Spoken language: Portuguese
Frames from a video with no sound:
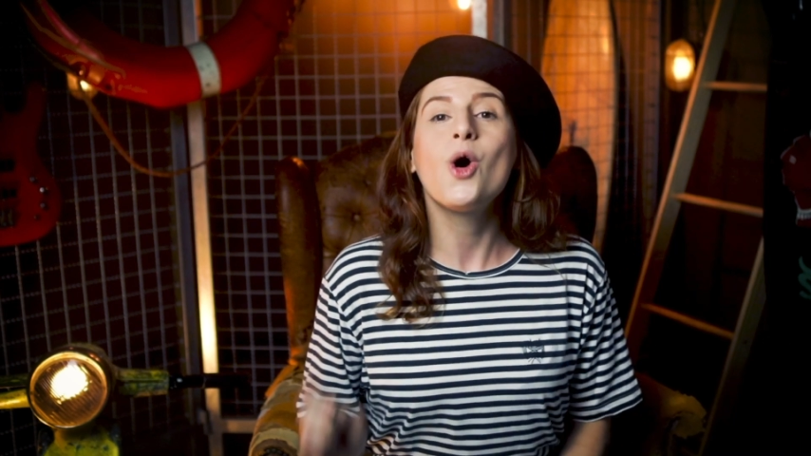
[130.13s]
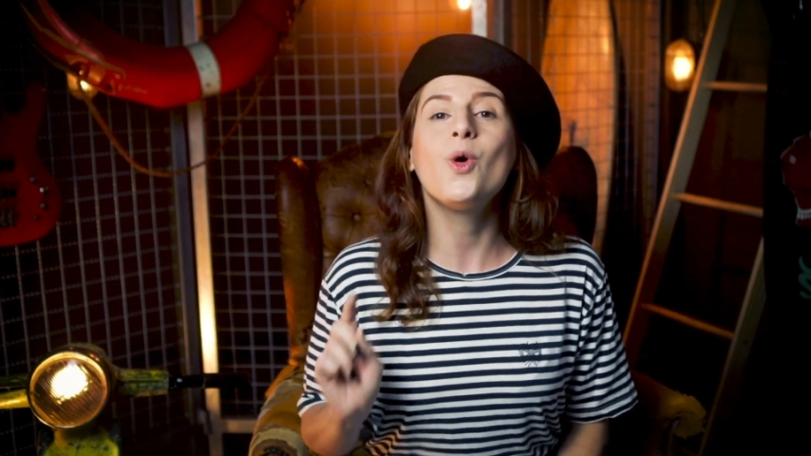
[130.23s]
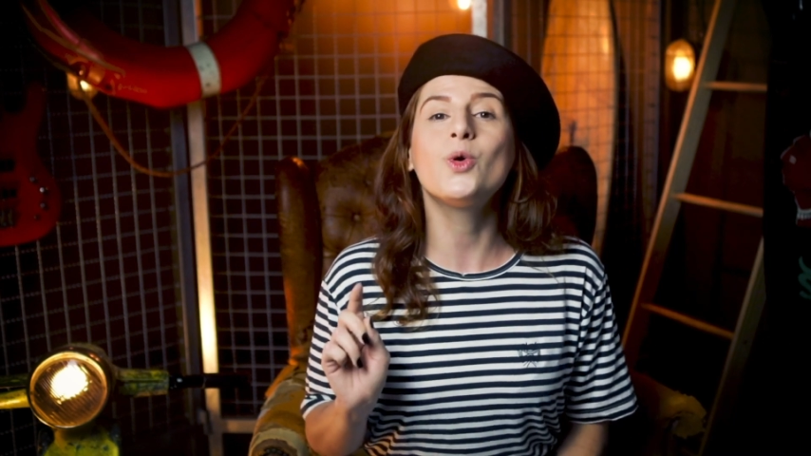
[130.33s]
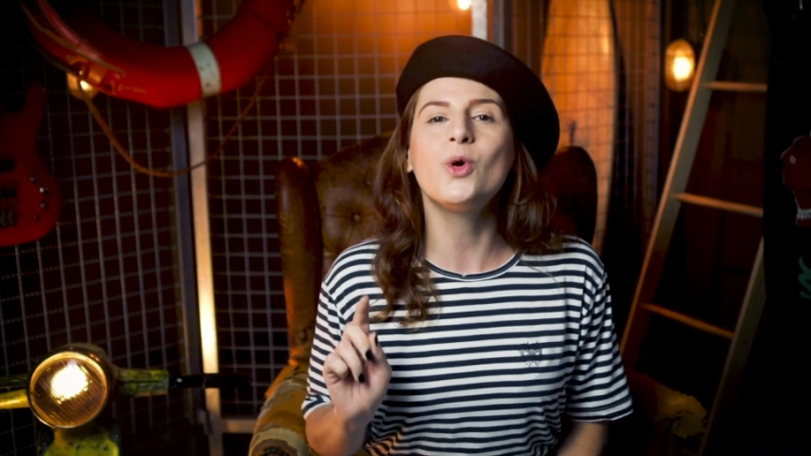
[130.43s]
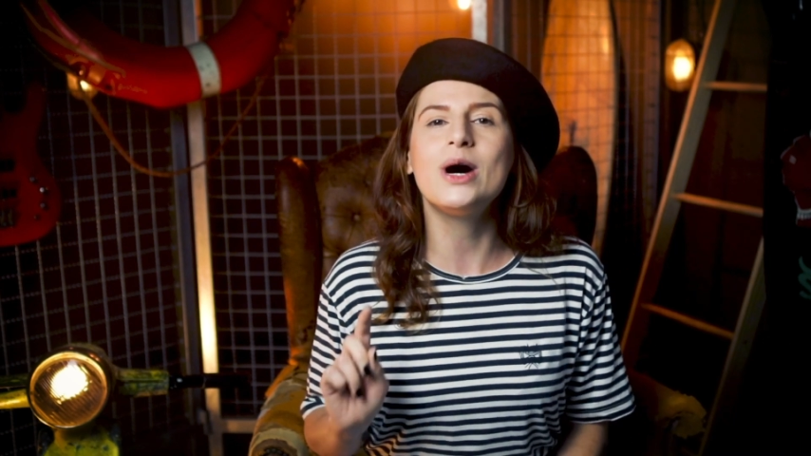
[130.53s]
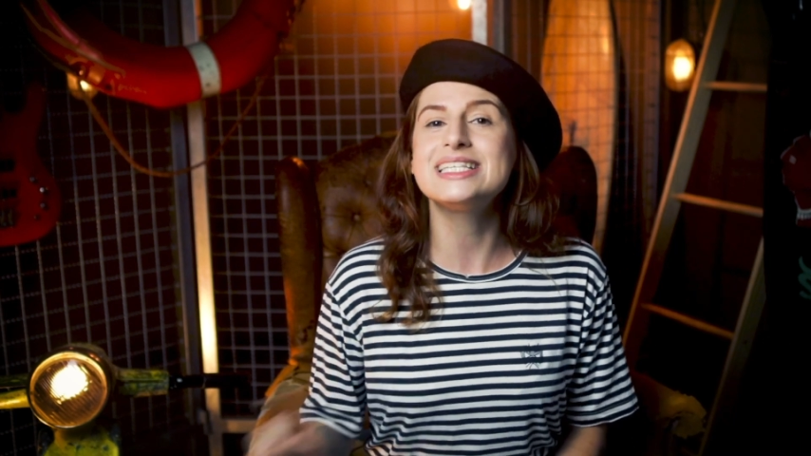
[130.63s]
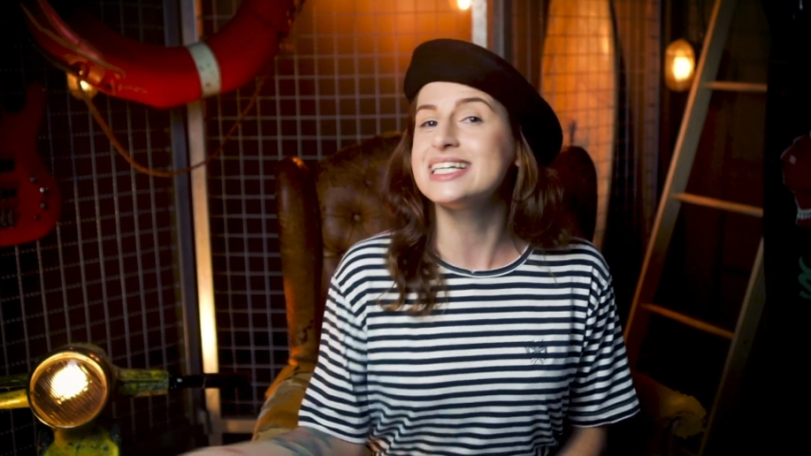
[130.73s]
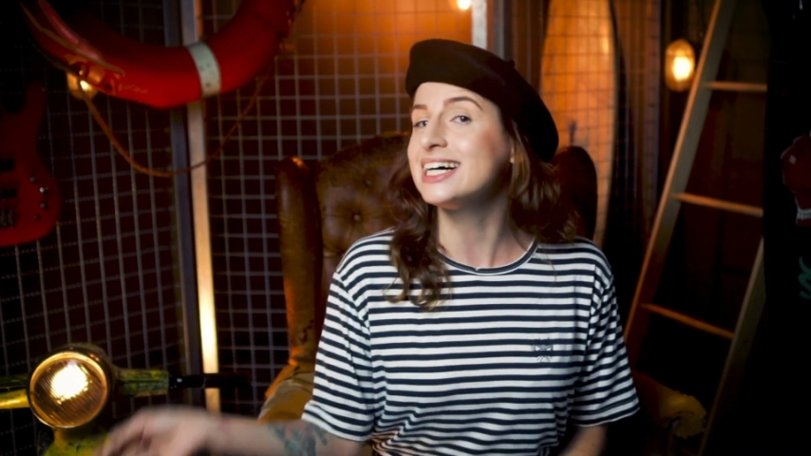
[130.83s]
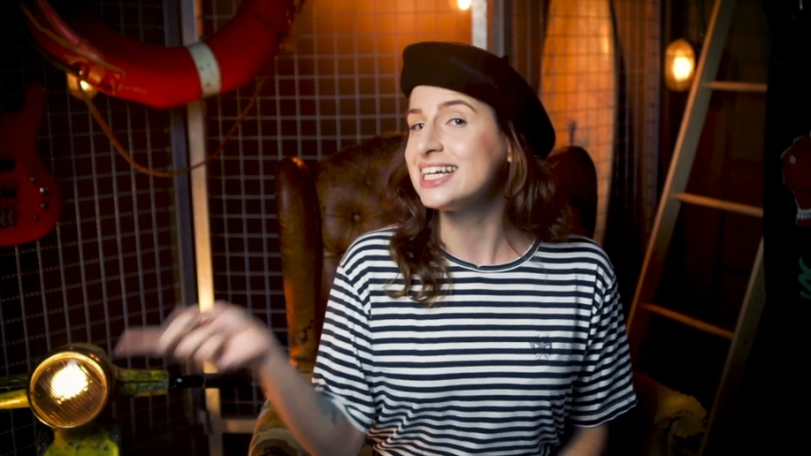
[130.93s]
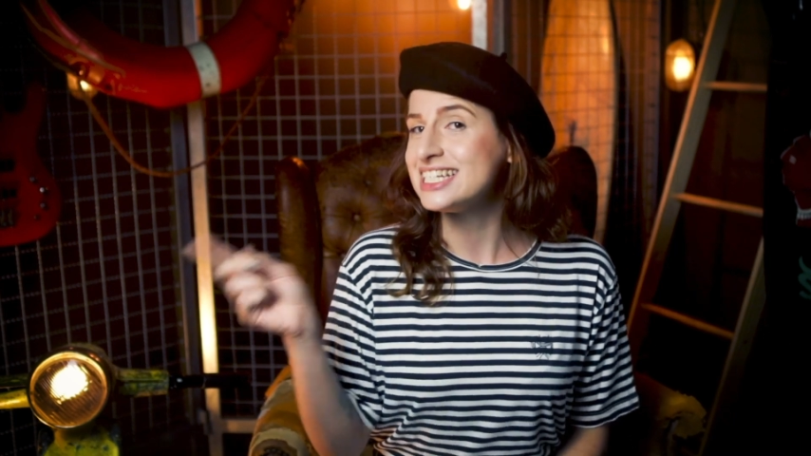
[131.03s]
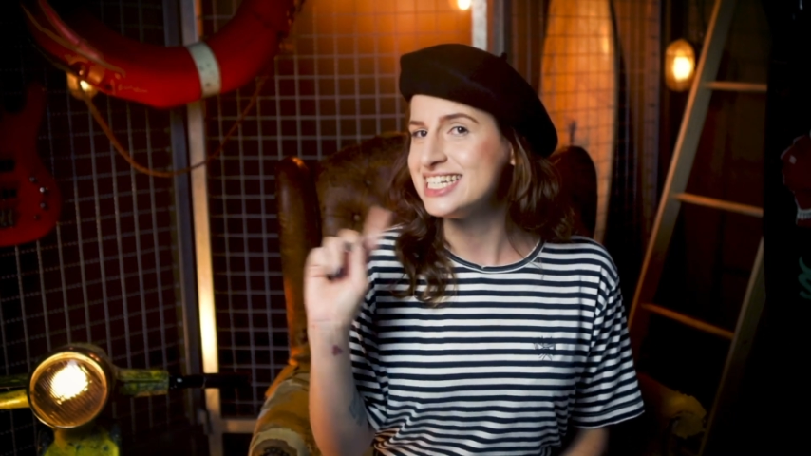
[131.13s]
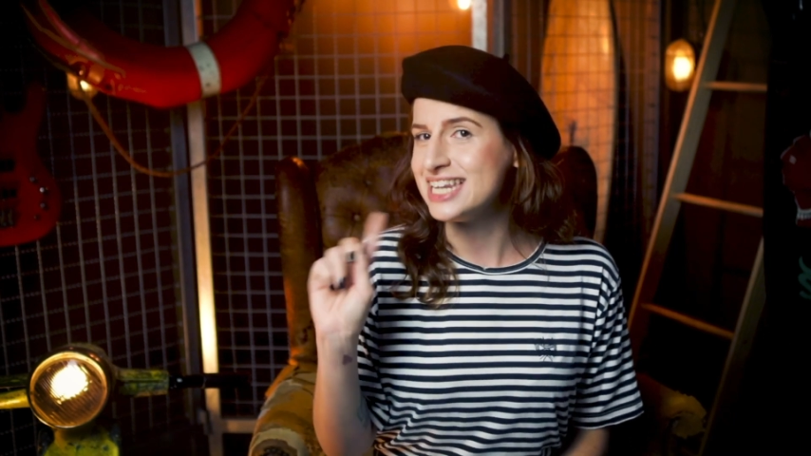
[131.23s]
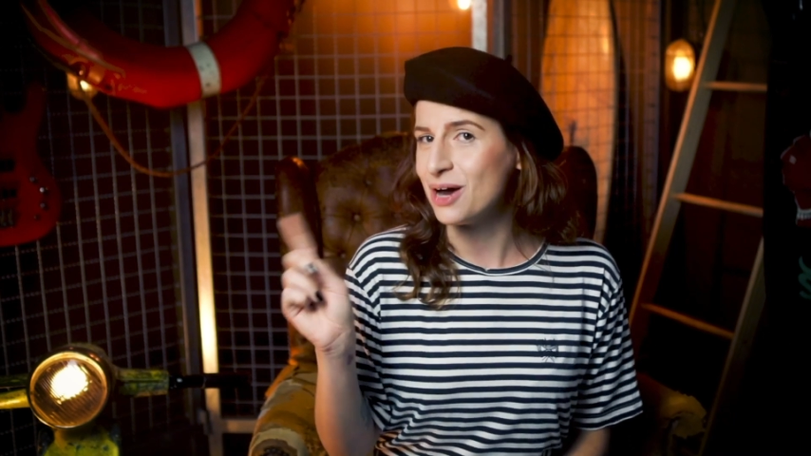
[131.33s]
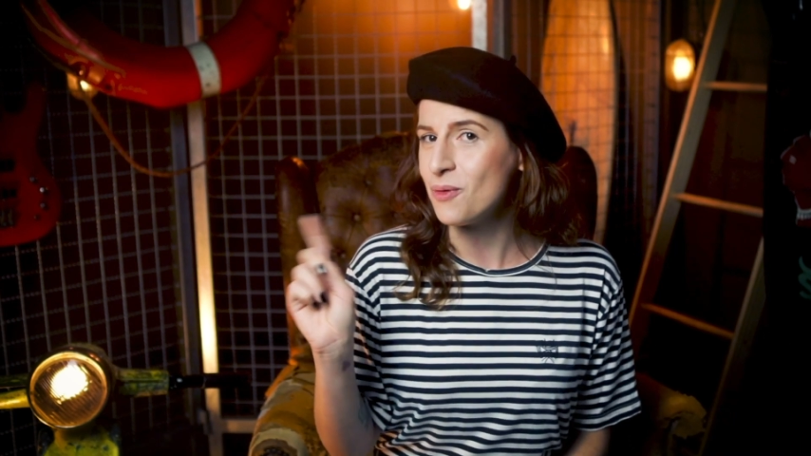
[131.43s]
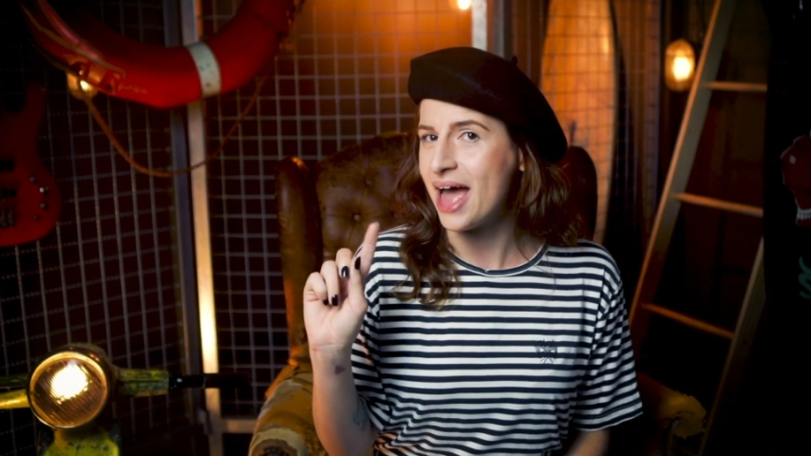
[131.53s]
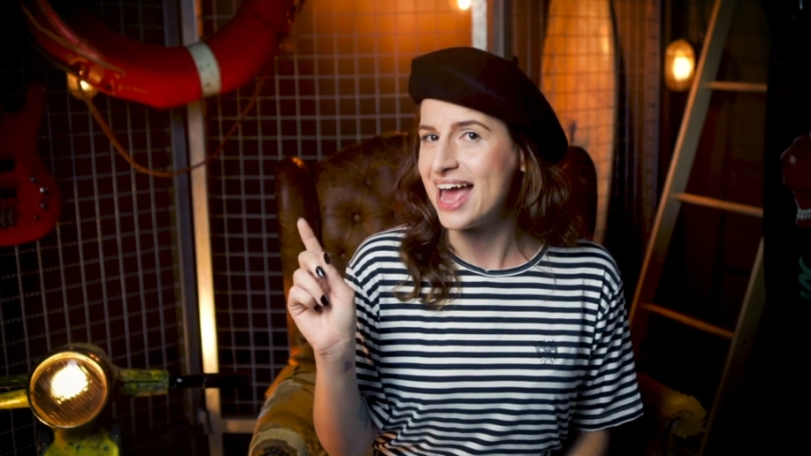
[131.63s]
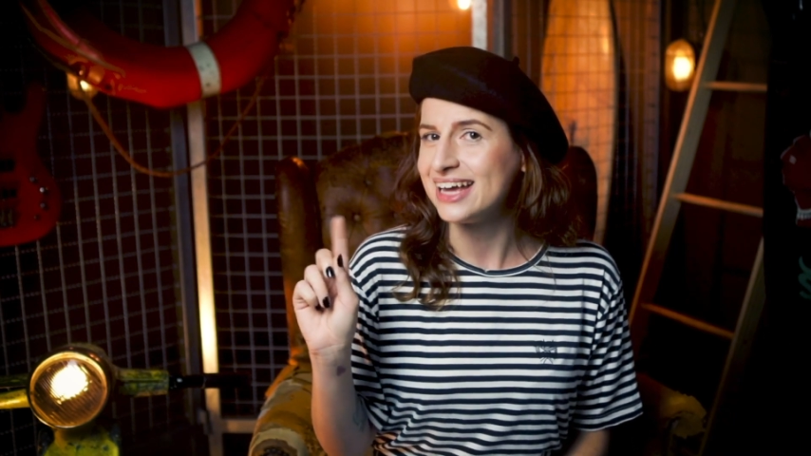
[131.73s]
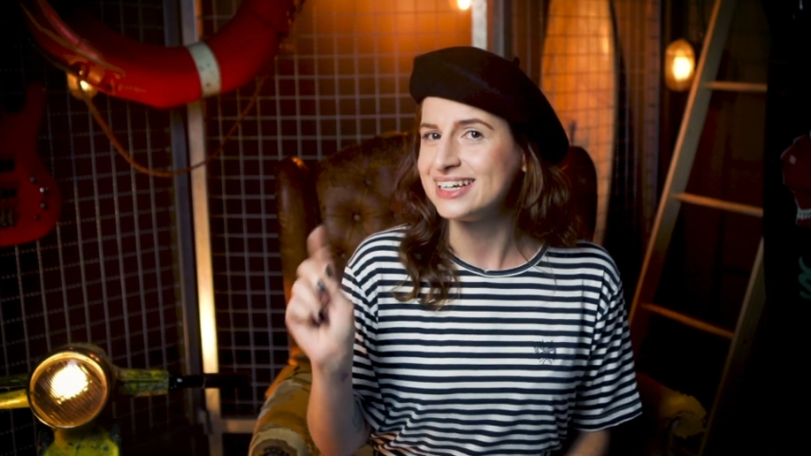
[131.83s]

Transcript: o croissant não é.